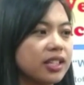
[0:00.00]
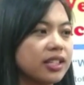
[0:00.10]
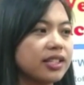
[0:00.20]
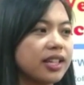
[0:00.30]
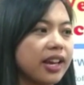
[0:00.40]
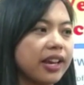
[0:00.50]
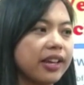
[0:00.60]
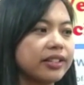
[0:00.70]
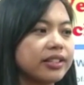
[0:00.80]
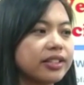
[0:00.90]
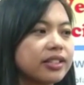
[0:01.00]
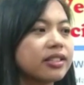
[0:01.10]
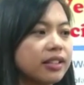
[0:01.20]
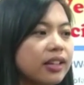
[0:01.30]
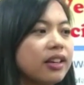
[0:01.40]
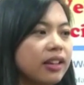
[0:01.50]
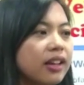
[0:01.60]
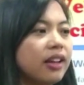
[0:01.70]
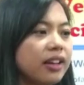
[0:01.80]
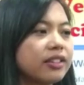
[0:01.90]
in science.
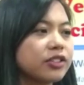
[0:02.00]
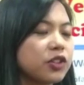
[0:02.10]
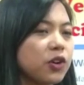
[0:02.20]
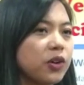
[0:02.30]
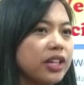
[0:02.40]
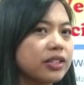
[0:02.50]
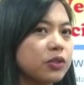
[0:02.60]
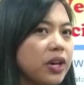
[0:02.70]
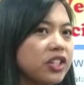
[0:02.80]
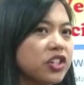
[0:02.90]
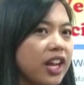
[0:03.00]
Gayunpaman, hinimok ni